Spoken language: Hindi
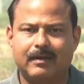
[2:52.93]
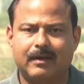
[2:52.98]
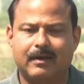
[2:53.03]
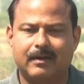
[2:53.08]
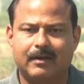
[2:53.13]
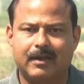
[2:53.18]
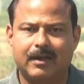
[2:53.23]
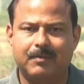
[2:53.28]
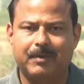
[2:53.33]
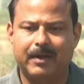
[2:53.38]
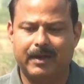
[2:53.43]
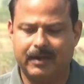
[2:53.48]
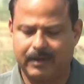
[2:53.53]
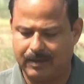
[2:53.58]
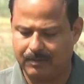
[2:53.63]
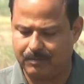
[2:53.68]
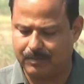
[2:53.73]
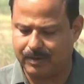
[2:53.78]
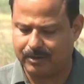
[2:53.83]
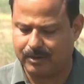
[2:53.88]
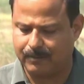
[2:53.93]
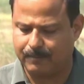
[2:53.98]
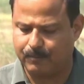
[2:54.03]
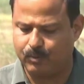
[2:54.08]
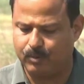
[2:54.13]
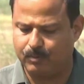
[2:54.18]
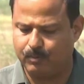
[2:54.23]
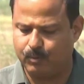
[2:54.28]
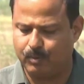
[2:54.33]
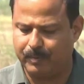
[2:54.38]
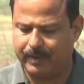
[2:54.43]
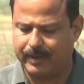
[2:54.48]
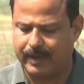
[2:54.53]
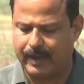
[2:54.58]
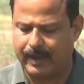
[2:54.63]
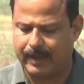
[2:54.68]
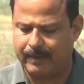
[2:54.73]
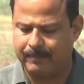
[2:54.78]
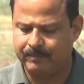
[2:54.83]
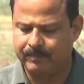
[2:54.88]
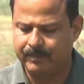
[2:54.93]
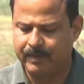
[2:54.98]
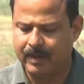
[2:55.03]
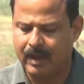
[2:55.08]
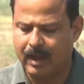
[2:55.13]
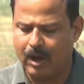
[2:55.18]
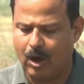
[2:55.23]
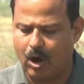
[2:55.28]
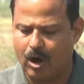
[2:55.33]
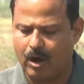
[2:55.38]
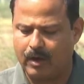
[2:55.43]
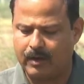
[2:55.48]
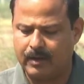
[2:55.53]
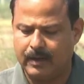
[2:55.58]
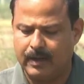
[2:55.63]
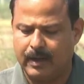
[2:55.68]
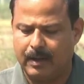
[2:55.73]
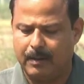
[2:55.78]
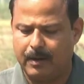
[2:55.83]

संगठन में इनकी महत्वपूर्ण भूमिका है और